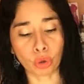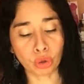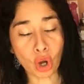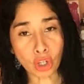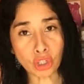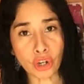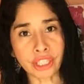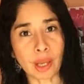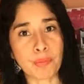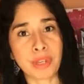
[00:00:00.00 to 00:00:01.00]
otoño
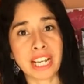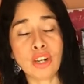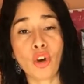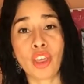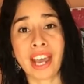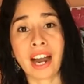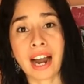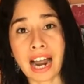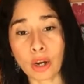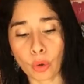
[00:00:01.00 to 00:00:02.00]
y también lo de
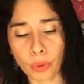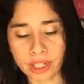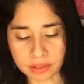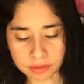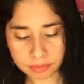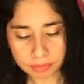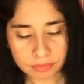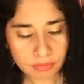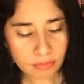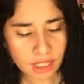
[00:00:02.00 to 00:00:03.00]
Halloween.
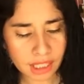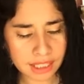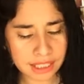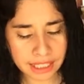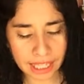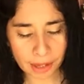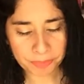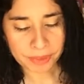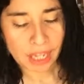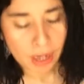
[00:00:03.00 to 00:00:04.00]
Así que